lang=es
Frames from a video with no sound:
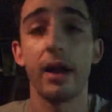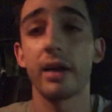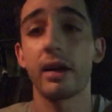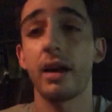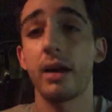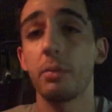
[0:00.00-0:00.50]

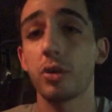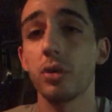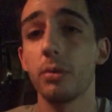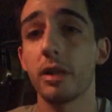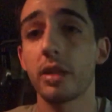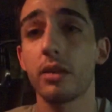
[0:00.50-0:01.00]
encarar el
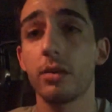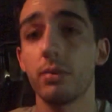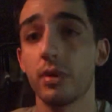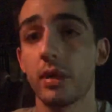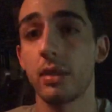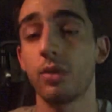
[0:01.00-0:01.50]
próximo partido,
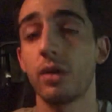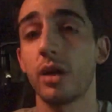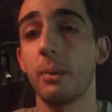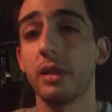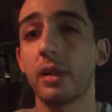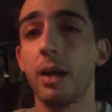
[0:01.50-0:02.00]
pues
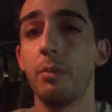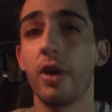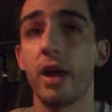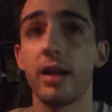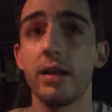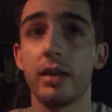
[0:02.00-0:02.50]
lógicamente la
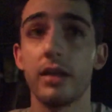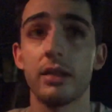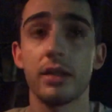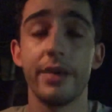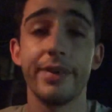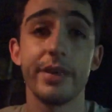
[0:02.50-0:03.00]
moral
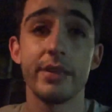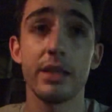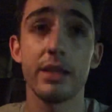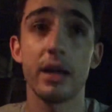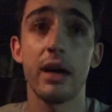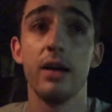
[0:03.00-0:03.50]
es, es
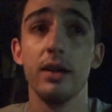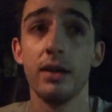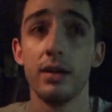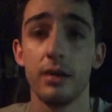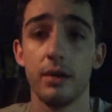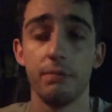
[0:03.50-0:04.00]
distinta.
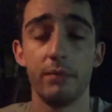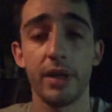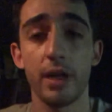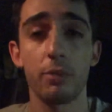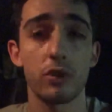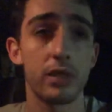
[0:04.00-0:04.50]

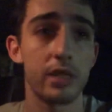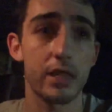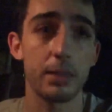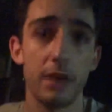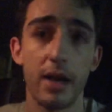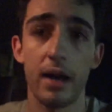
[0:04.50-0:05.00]
Veníamos esta
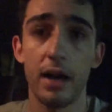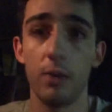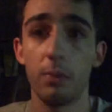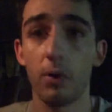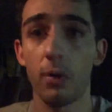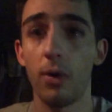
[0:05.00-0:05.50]
semana
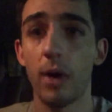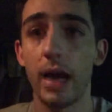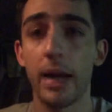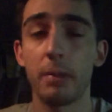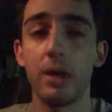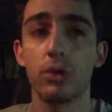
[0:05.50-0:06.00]
un poco
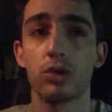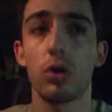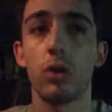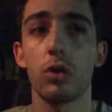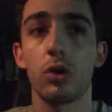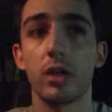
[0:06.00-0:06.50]
alarmados
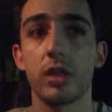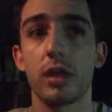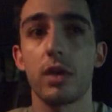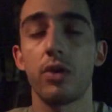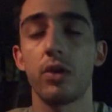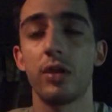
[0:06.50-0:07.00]
todos con ese
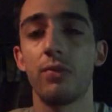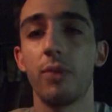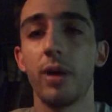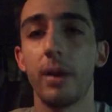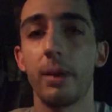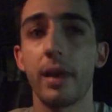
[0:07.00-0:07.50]
0-2 del
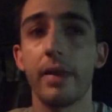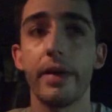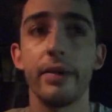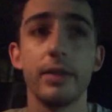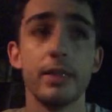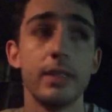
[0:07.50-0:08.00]

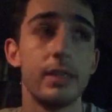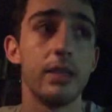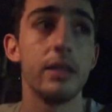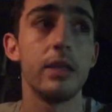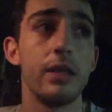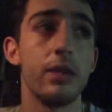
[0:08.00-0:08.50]
Fuenlabrada
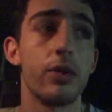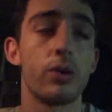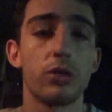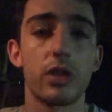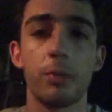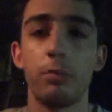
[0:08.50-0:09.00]
y hoy
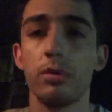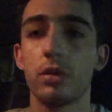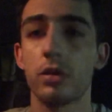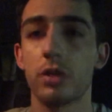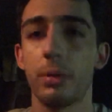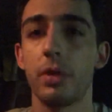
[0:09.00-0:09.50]
con tres
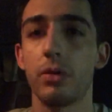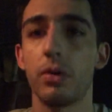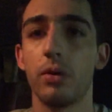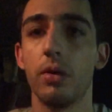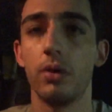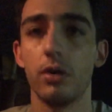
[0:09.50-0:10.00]
puntos se ve
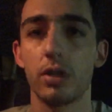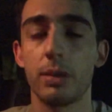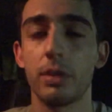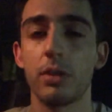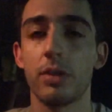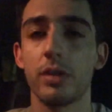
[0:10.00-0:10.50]
todo, se
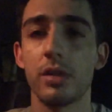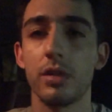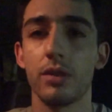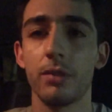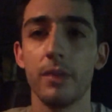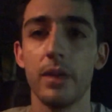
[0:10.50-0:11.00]
ve todo
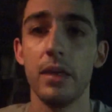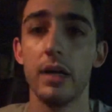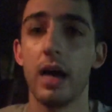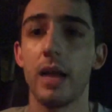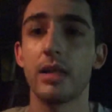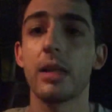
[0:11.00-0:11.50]
distinto.
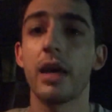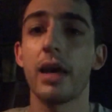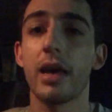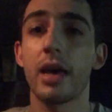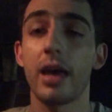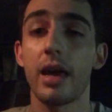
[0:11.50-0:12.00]
Así
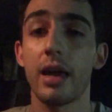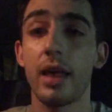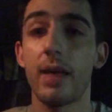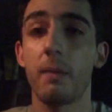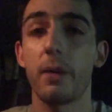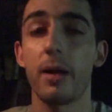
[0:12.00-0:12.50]
que
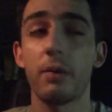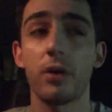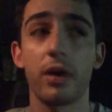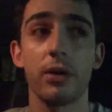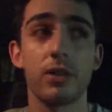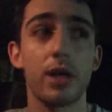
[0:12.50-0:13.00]
nada, esperamos
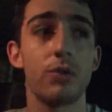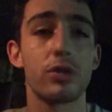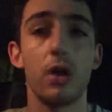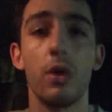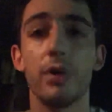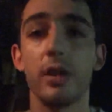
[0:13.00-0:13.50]
que os haya
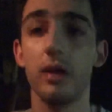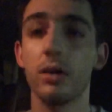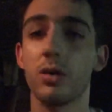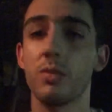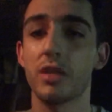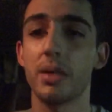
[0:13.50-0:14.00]
gustado el
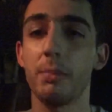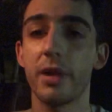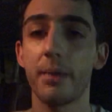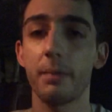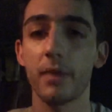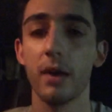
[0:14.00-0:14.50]
vídeo, como
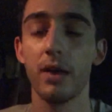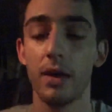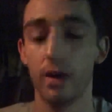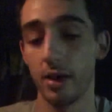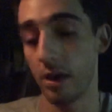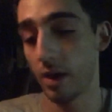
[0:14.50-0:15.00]
siempre.
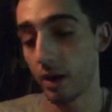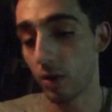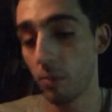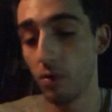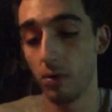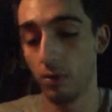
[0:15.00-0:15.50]
Eh,
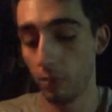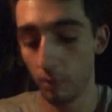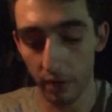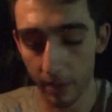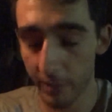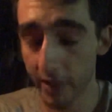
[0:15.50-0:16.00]
como
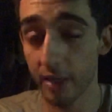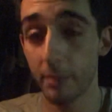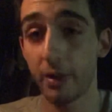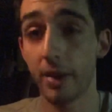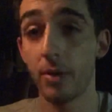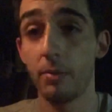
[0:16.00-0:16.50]
vuelvo a repetir,
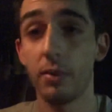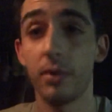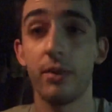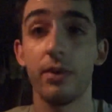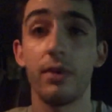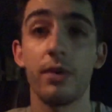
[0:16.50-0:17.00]
perdón
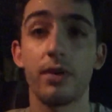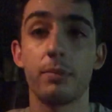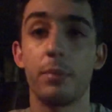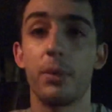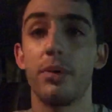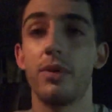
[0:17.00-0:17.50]
por,
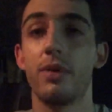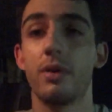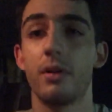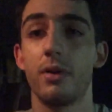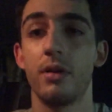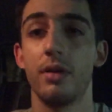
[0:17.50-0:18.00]

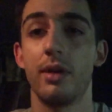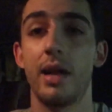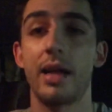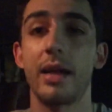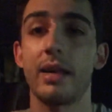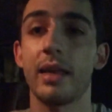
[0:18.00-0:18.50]
por
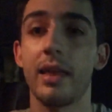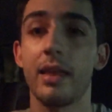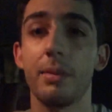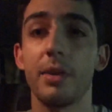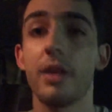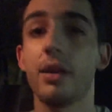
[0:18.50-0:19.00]
la calidad
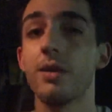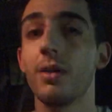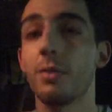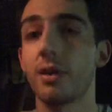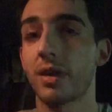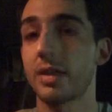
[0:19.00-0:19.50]
del
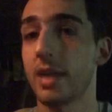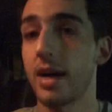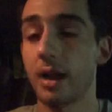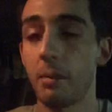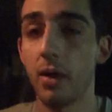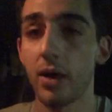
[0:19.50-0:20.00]
vídeo, porque está
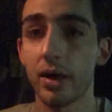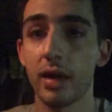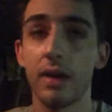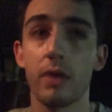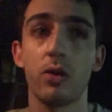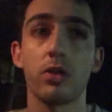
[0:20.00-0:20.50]
grabado aquí
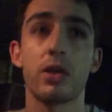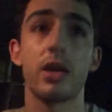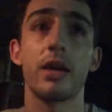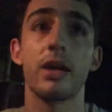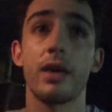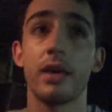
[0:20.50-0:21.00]
en el
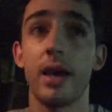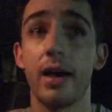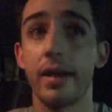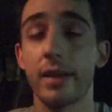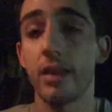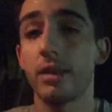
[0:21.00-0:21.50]
coche,
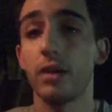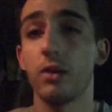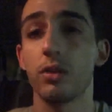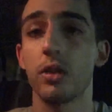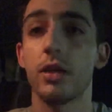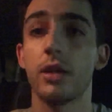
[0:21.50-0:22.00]
ya, ya de
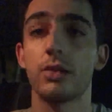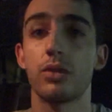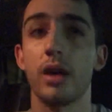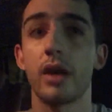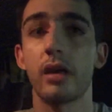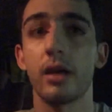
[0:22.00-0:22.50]
noche,
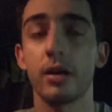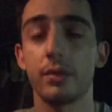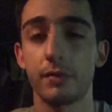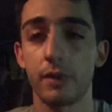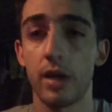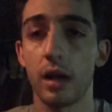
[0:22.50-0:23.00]
estoy aquí
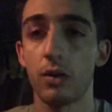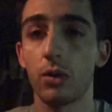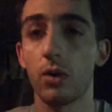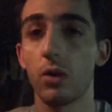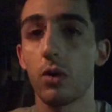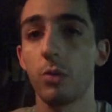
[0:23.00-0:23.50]
en, en
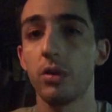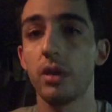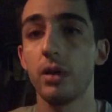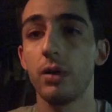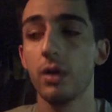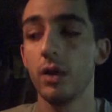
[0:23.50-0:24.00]
Alcorcón, como os
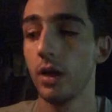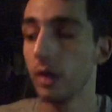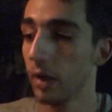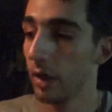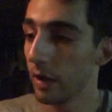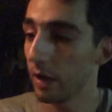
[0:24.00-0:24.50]
digo.
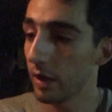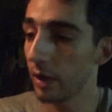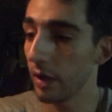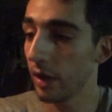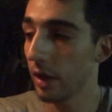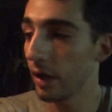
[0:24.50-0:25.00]

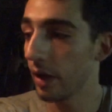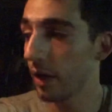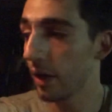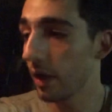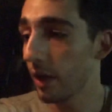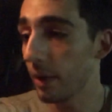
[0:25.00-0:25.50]

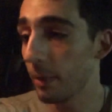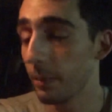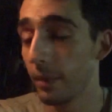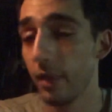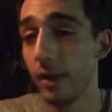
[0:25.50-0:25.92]
Y,